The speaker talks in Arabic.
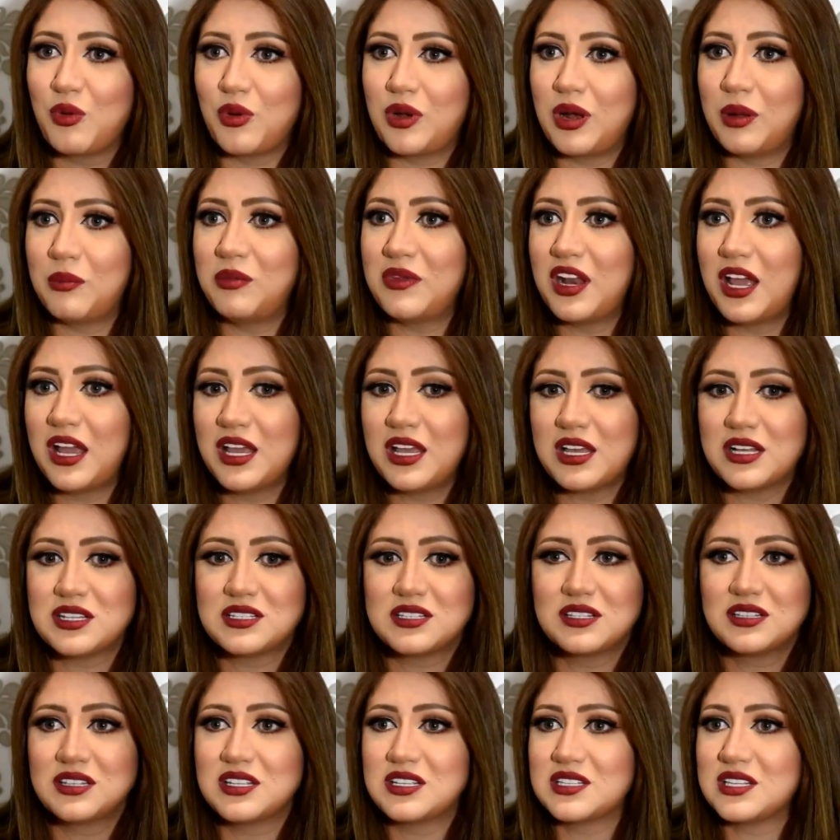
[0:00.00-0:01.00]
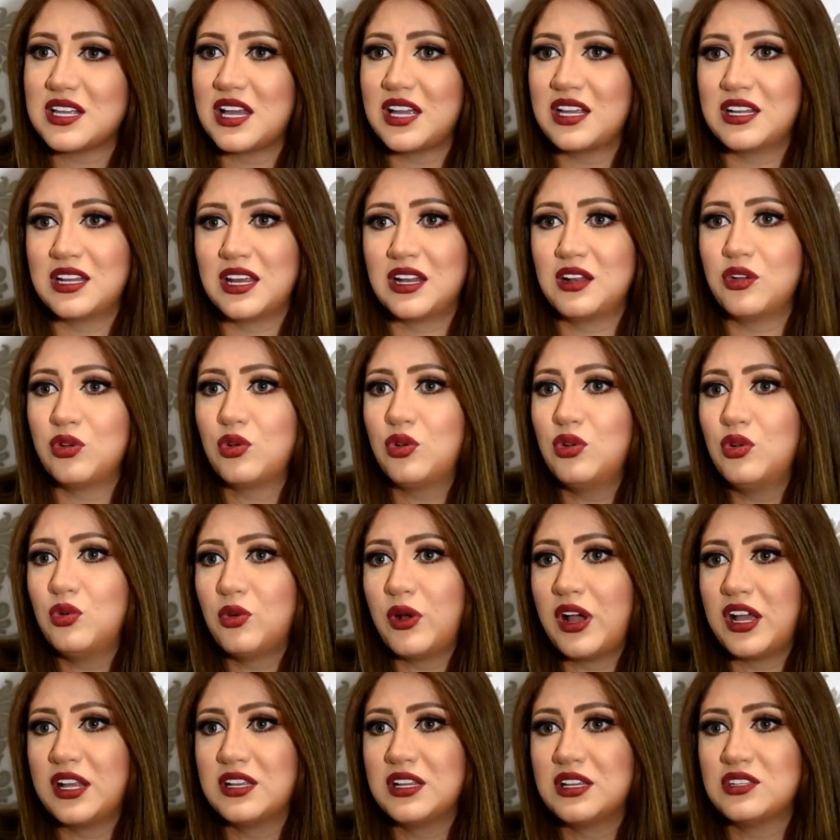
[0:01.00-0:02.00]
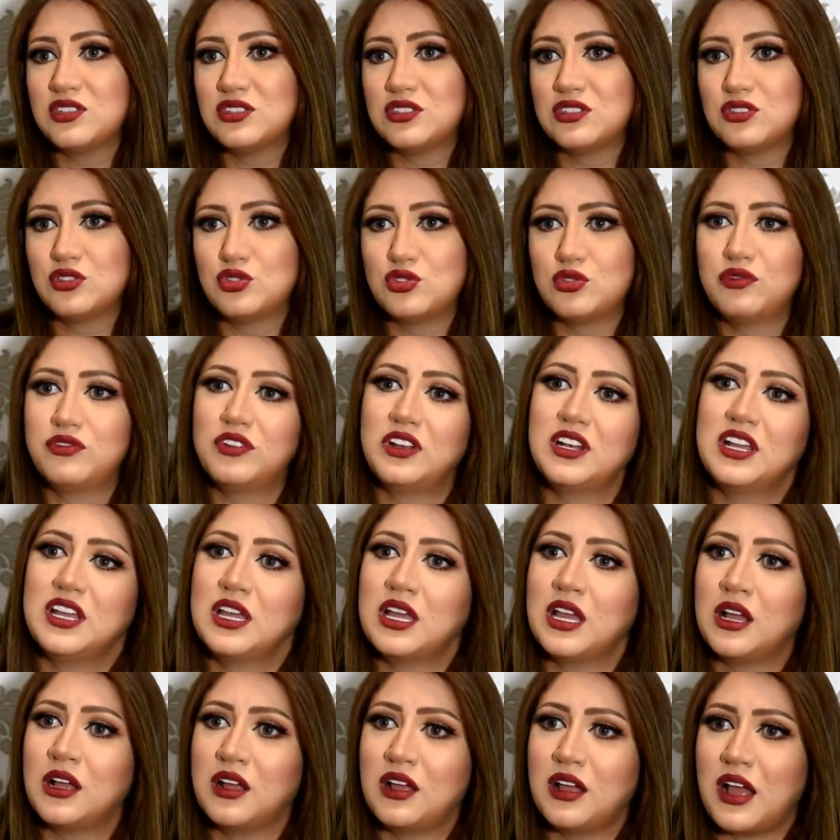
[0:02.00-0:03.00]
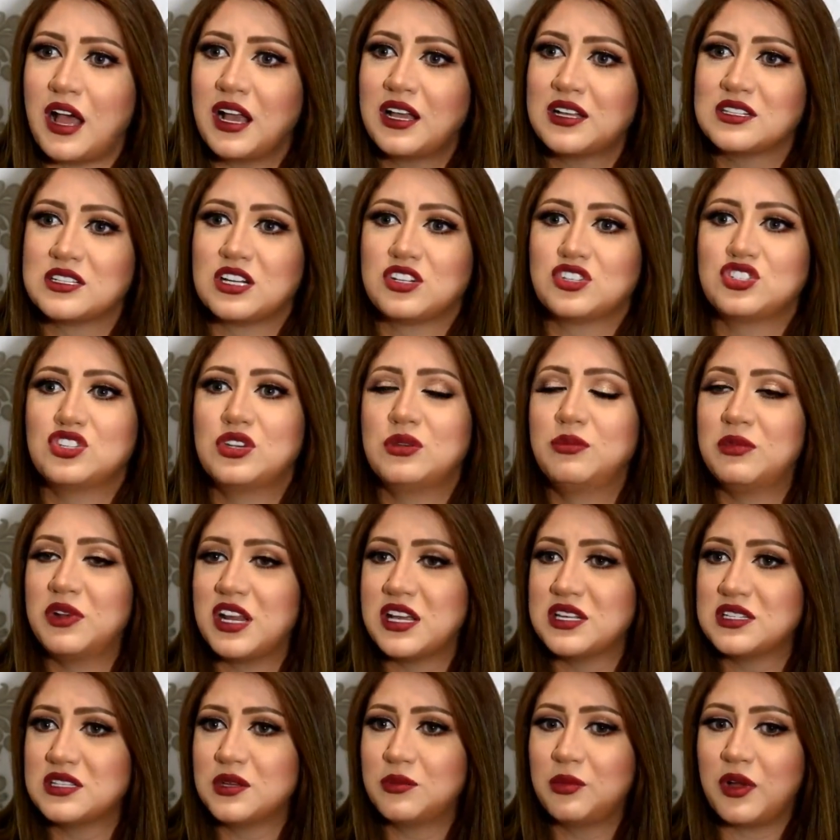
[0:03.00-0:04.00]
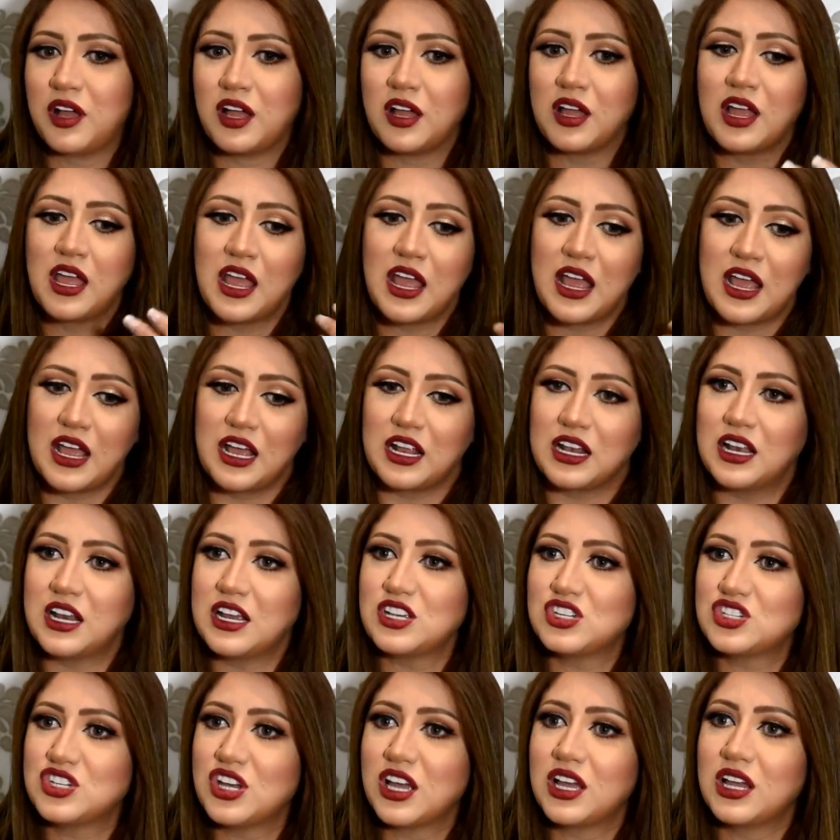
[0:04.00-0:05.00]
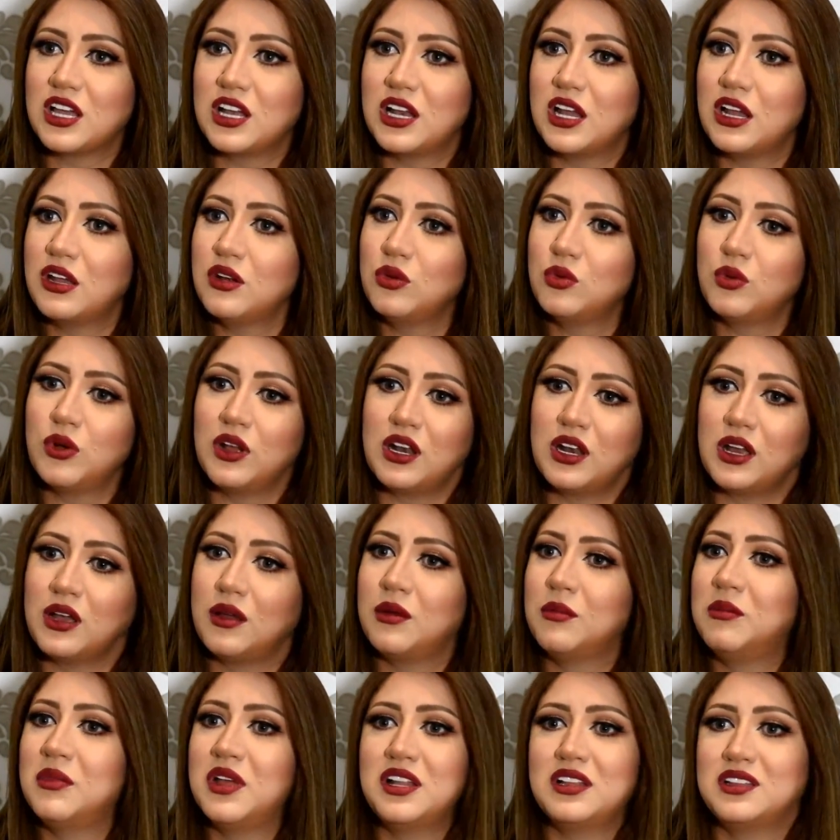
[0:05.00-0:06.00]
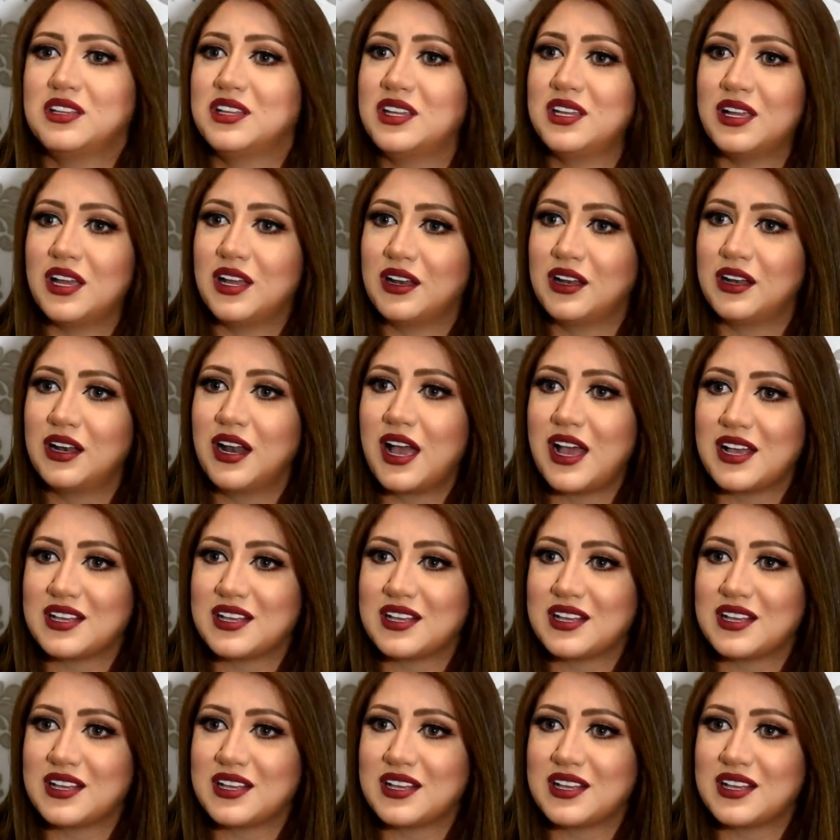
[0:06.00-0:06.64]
ولا من ناحية الديزاين يعني كل واحدة تشوف اللي هي أكثر شيء مناسبها لا شكلا ولا ماديا على